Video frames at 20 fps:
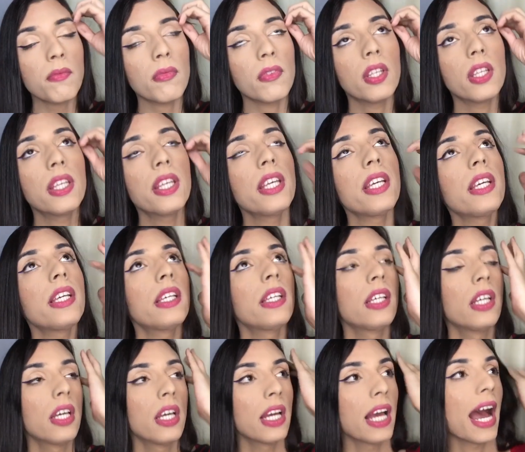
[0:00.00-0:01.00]
Que
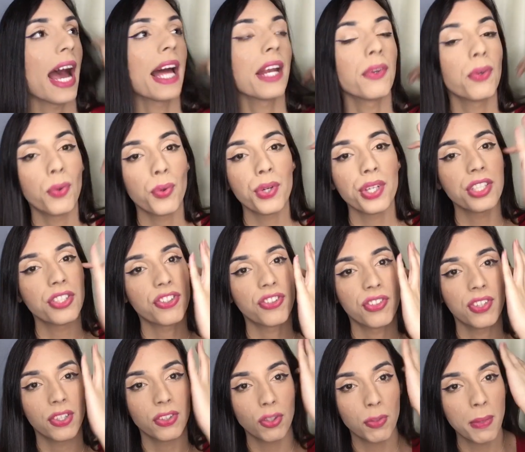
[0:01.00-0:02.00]
à noite,
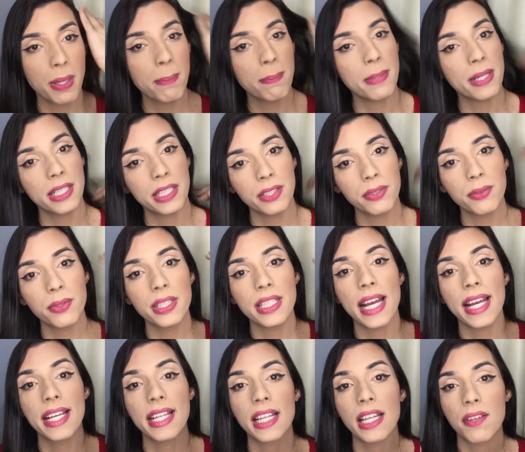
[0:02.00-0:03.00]
eu tomei banho e
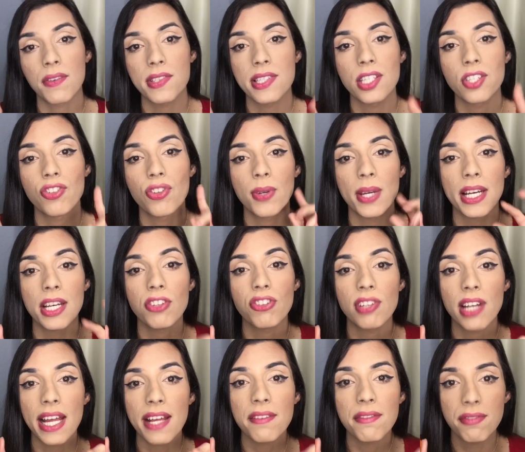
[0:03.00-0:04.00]
ainda tava sentindo ele de
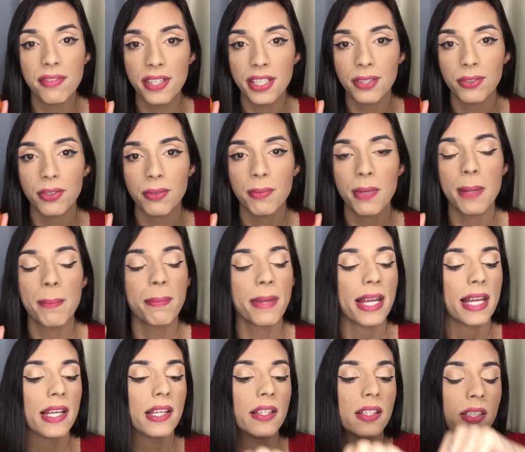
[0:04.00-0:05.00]
levinho na minha
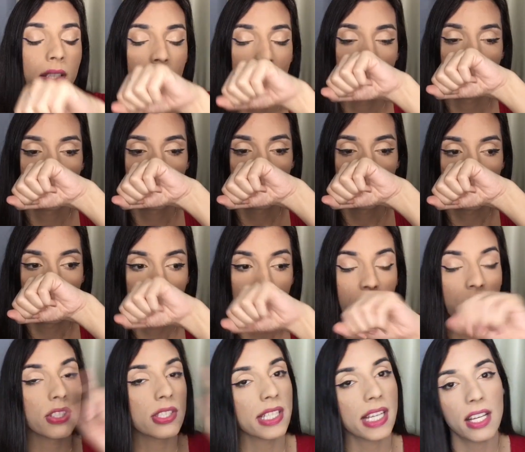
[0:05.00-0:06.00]
pele.
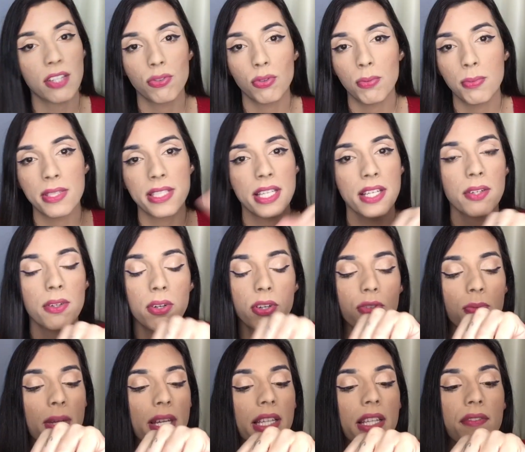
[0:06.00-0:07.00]
Gente, esse cachorro misericórdia,
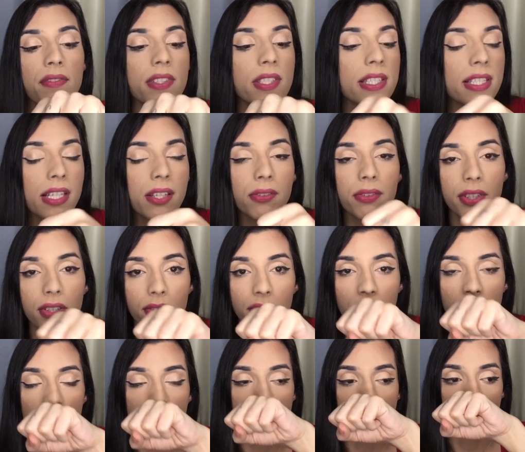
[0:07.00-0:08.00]
mas é da vizinha, não tem o que
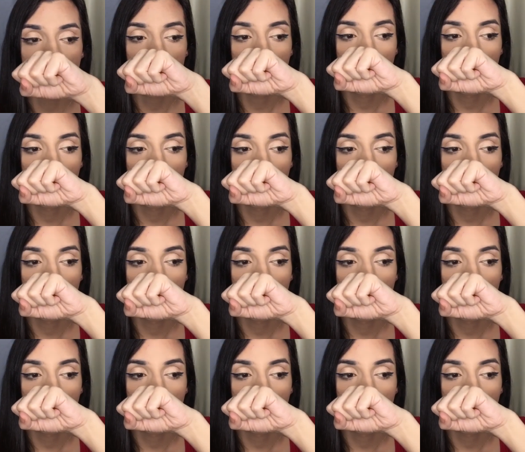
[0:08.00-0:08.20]
fazer.